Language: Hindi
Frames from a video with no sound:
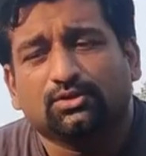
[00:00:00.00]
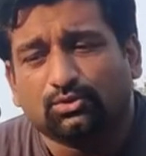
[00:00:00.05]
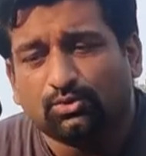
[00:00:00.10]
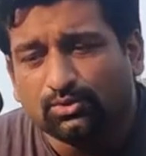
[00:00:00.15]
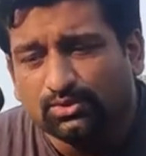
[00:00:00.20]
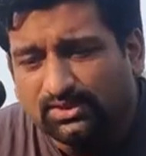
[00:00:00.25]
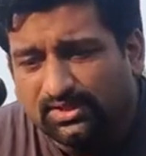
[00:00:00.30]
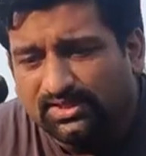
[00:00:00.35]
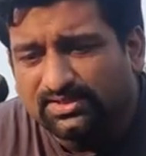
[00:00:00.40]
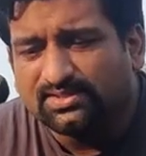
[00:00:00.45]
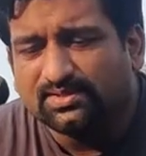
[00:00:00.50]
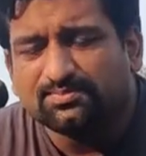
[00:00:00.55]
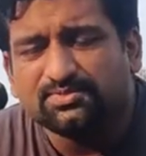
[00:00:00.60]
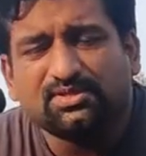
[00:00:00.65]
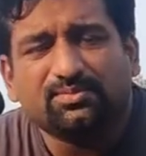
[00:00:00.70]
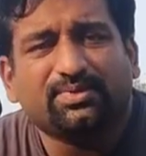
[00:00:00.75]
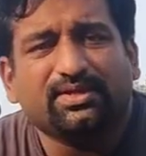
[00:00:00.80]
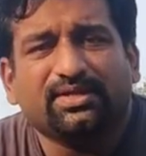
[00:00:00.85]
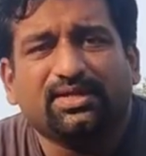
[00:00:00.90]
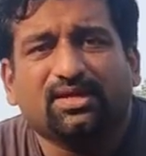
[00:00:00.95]
तो ये
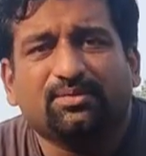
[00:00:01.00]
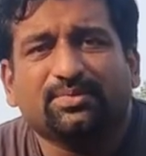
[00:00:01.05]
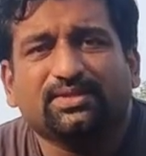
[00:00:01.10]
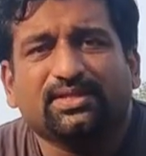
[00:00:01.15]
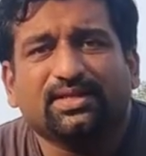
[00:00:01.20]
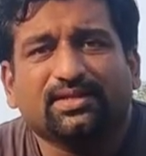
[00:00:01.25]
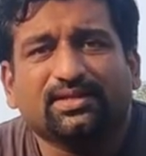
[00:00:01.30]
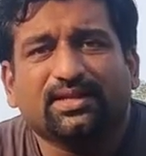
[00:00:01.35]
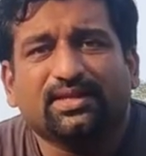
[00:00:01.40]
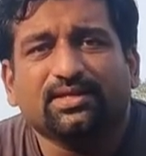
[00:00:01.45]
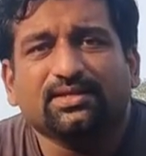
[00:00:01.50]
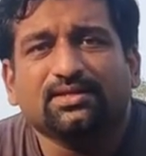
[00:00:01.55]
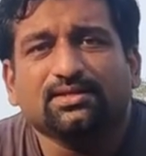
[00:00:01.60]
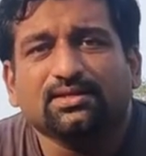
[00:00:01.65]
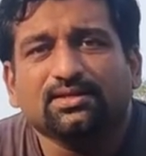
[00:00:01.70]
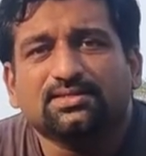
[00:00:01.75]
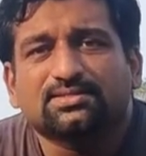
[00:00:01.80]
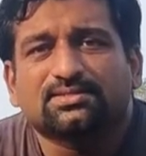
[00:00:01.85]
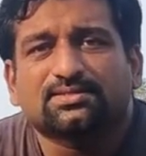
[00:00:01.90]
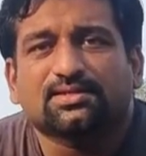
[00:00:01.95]
सबसे पहले हमें देखना है
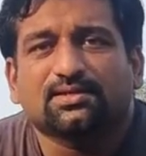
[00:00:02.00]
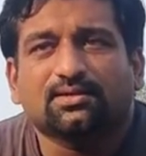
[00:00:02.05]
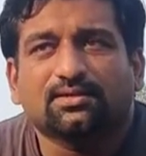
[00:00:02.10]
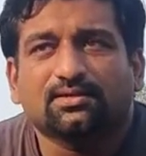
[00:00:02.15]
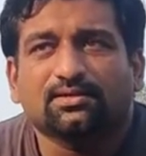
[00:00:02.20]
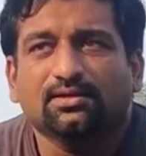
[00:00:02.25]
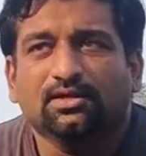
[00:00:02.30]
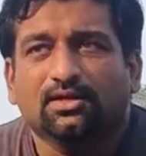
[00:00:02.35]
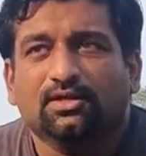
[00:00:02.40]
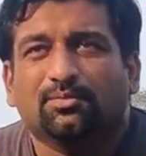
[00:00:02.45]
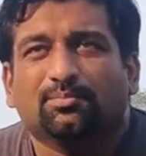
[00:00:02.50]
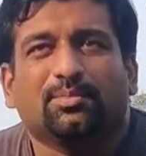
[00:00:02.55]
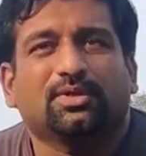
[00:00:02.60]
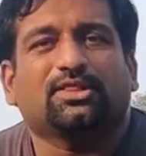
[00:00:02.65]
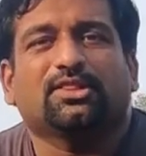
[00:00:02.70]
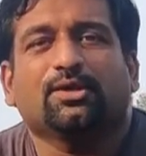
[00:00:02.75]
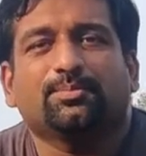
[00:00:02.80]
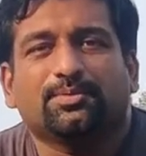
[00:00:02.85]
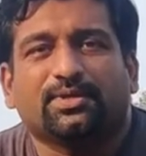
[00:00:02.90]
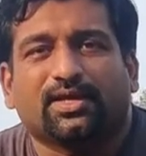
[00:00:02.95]
कि इसका
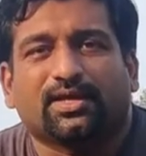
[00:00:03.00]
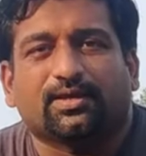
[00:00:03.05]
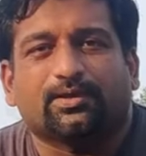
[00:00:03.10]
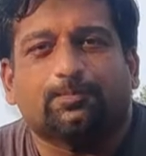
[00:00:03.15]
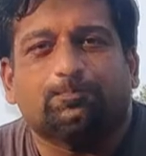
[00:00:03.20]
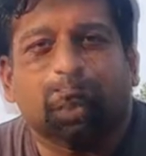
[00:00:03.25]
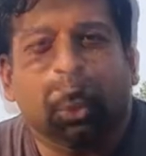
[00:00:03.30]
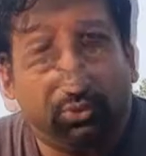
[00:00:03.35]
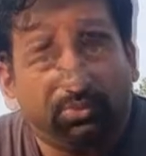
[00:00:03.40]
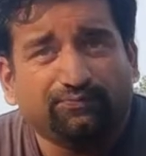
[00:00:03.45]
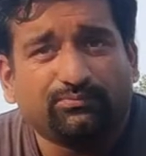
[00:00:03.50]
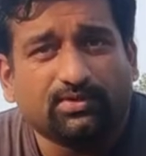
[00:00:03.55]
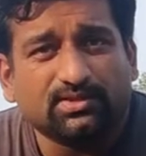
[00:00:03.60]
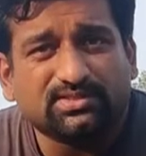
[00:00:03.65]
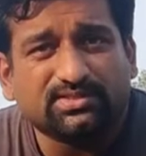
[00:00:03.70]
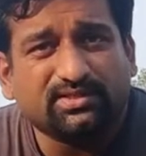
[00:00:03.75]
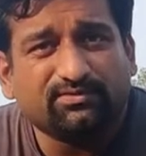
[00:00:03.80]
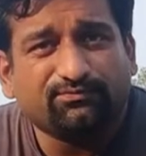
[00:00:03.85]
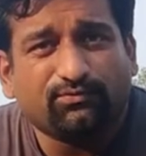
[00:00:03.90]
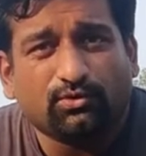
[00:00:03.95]
मतलब क्या है सो द
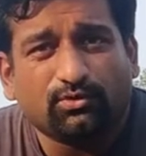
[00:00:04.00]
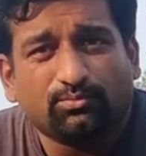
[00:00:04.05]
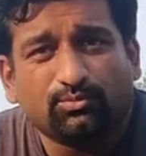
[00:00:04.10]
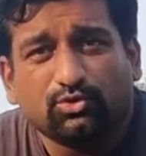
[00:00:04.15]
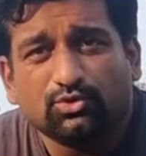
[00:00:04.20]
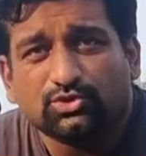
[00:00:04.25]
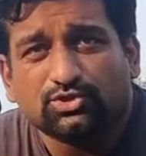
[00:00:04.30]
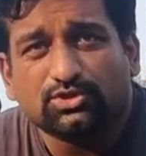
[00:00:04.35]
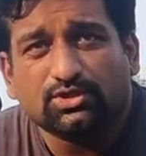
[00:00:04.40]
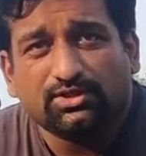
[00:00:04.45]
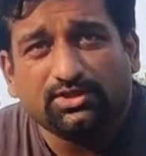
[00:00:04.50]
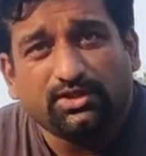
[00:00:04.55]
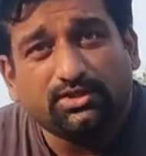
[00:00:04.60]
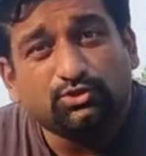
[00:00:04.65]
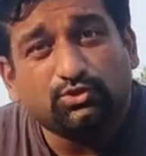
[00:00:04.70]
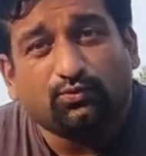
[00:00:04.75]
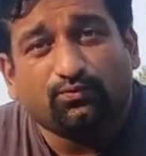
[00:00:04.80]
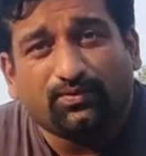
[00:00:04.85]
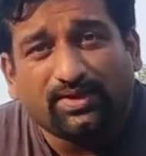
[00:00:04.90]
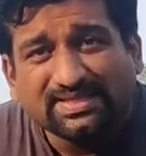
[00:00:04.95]
फर्स्ट एंड फॉरमोस्ट ये
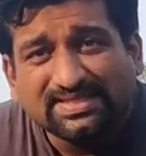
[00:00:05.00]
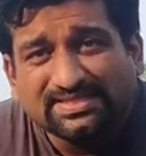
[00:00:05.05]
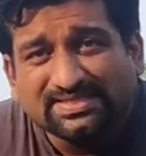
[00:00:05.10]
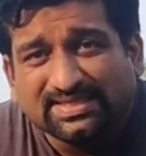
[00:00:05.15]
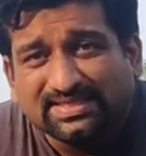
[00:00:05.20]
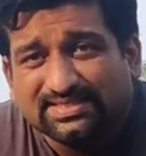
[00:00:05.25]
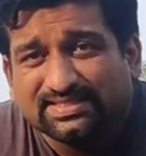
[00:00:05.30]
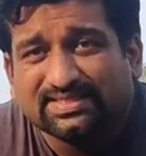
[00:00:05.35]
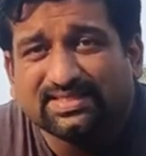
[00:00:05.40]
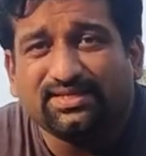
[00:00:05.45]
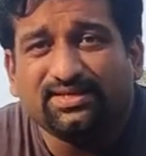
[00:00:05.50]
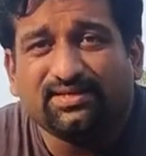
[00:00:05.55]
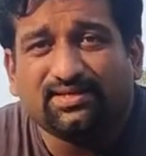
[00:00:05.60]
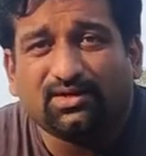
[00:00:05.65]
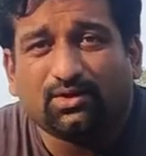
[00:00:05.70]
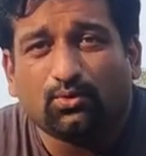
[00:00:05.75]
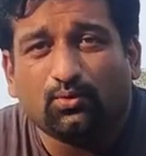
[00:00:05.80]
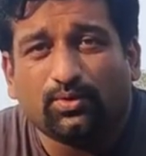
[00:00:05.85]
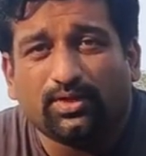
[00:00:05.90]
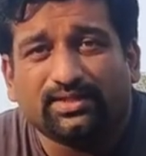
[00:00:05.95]
जो 160
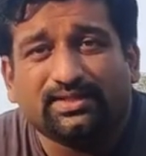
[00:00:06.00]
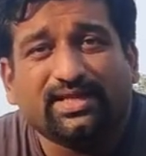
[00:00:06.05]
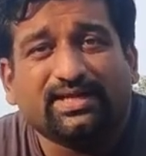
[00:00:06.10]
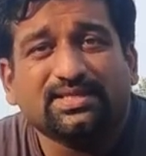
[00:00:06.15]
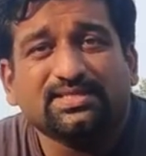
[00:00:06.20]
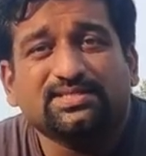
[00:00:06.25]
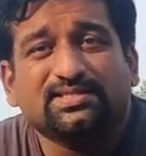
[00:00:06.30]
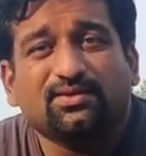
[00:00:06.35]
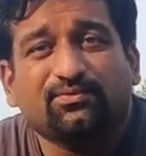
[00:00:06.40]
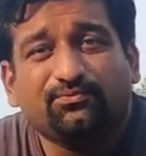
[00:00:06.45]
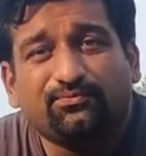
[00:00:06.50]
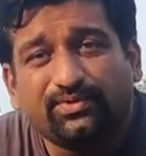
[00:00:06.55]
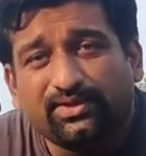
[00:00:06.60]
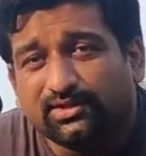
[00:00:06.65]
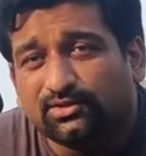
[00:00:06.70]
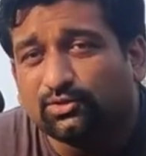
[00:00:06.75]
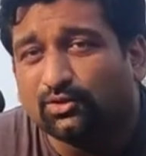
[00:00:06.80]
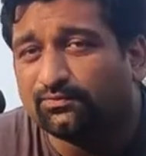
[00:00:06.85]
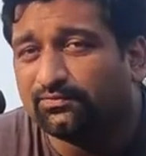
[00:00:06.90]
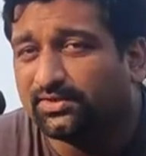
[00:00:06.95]
लिखा हुआ है दैट इज द
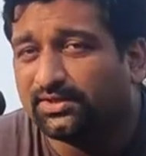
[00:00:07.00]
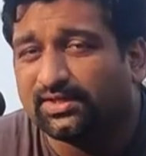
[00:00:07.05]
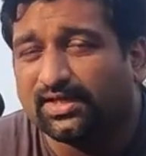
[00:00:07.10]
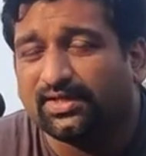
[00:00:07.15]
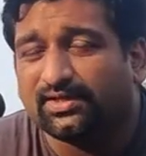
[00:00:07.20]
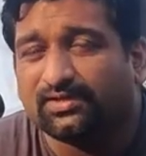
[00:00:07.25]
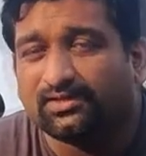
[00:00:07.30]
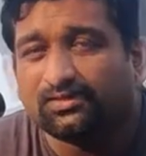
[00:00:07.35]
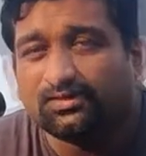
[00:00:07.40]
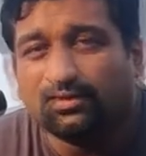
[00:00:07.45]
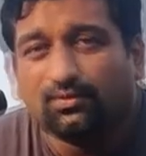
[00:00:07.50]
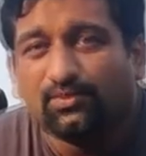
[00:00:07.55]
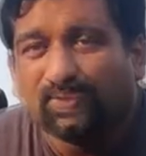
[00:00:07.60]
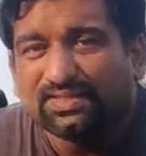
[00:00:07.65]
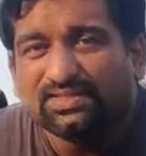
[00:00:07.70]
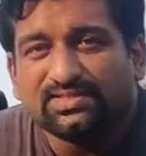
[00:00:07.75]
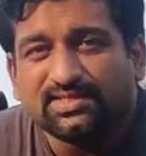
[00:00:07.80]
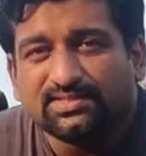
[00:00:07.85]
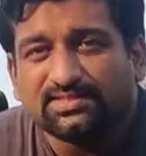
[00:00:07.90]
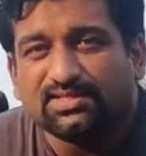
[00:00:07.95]
विड्थ ऑफ द टायर सो
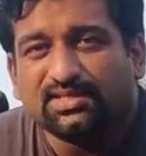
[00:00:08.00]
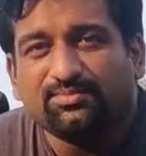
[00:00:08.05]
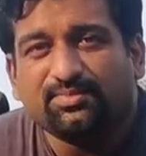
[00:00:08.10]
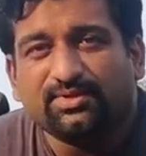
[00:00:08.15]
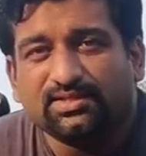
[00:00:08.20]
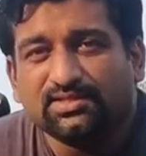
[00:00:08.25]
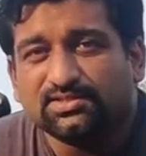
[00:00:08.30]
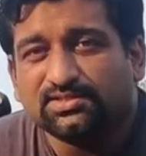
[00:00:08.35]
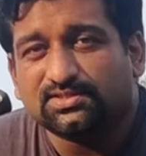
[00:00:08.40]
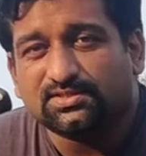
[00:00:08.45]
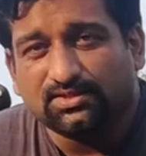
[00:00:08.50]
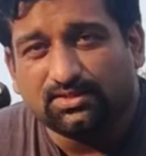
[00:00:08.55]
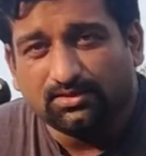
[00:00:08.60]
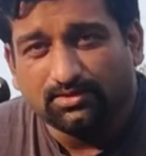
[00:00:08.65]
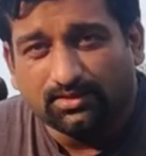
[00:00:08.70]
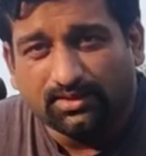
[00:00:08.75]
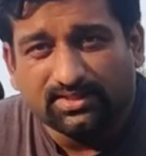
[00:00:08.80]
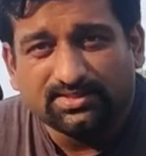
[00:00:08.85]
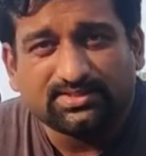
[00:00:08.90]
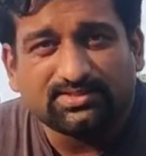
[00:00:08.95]
160 सिक्सटी मीन्स
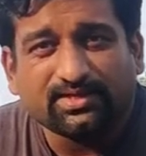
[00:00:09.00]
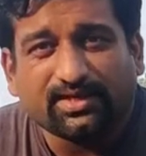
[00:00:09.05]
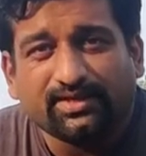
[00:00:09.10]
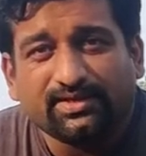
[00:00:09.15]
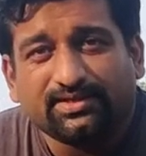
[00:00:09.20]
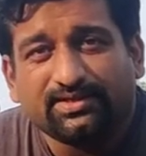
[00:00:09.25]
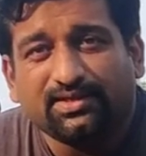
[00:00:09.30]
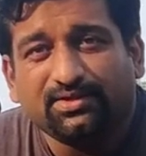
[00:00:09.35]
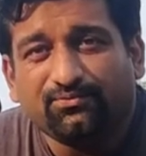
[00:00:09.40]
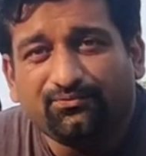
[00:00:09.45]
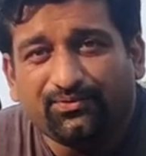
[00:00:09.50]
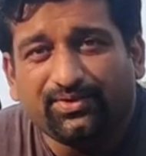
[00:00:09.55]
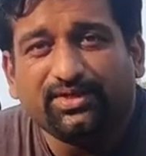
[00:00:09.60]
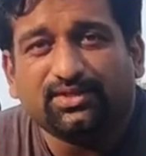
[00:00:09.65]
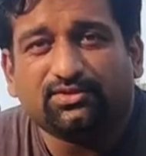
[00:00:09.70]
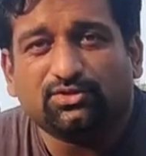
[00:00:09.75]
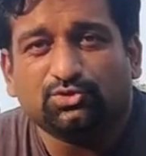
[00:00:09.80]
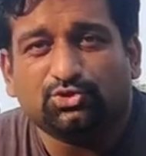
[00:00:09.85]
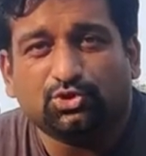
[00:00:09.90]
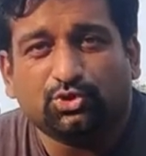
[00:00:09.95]
इस टायर की
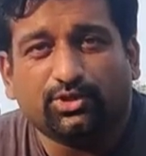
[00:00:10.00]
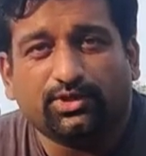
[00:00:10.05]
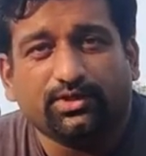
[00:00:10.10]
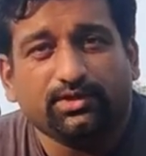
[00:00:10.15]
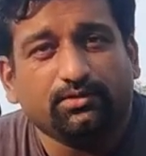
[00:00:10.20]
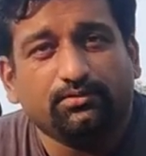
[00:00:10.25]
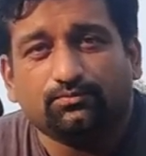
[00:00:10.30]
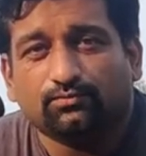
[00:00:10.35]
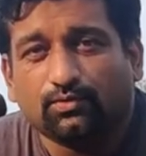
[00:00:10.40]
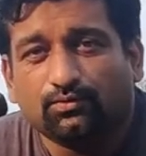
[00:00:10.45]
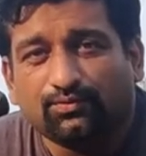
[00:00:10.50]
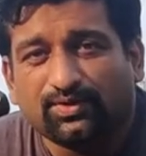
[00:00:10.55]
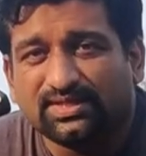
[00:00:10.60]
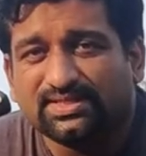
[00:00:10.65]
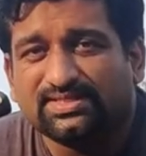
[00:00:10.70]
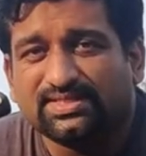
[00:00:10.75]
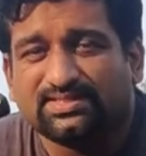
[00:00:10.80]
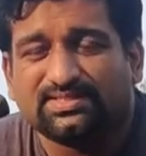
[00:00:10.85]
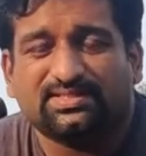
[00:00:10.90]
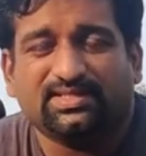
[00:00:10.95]
विड्थ जो है वो
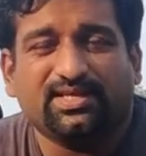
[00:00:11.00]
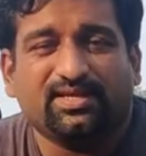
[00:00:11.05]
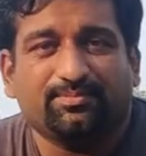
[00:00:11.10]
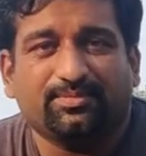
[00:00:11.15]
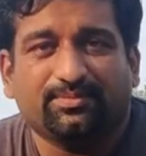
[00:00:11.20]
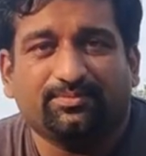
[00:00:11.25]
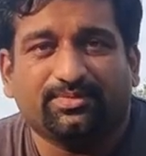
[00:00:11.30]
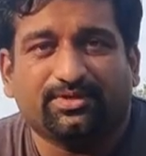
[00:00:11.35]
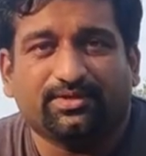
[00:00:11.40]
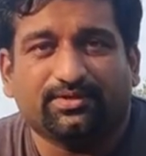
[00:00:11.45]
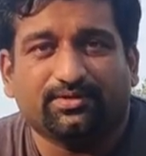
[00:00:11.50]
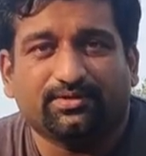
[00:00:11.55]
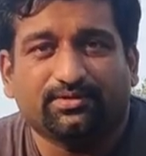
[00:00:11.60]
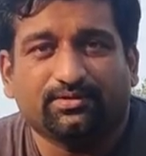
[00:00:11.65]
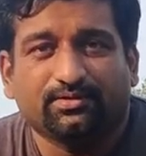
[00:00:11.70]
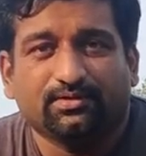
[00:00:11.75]
160 सिक्सटी mm है